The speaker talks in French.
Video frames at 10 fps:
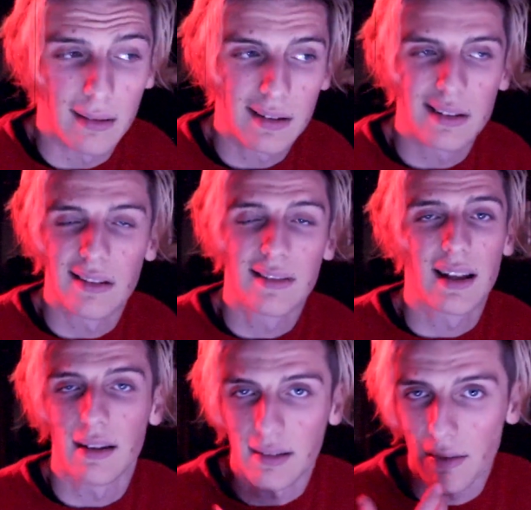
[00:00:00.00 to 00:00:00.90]
c'est que
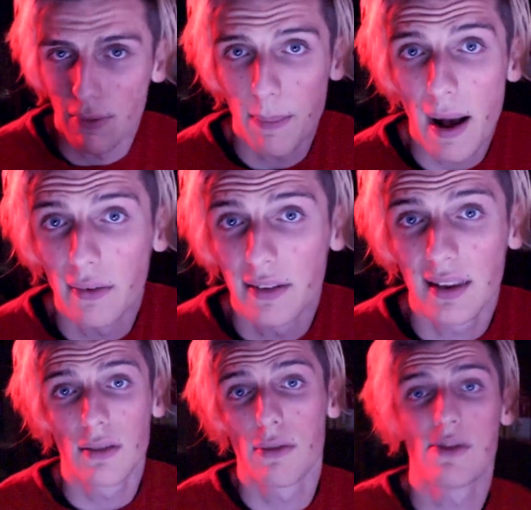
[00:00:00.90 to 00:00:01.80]
ça, vous parle
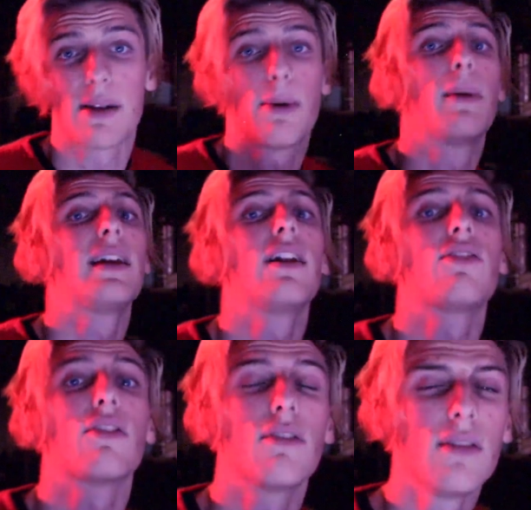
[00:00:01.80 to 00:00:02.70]
aussi, que vous vous appropriez les
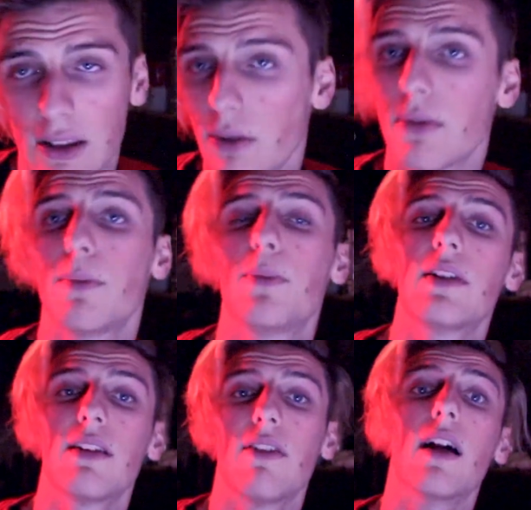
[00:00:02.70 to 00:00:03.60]
chansons et que vous
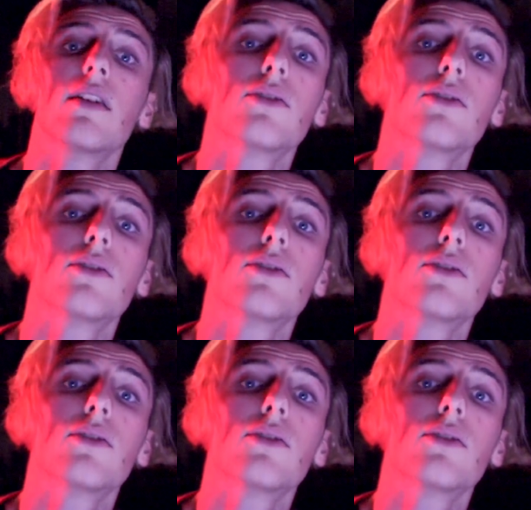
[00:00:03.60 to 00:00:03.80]
puissiez, voilà,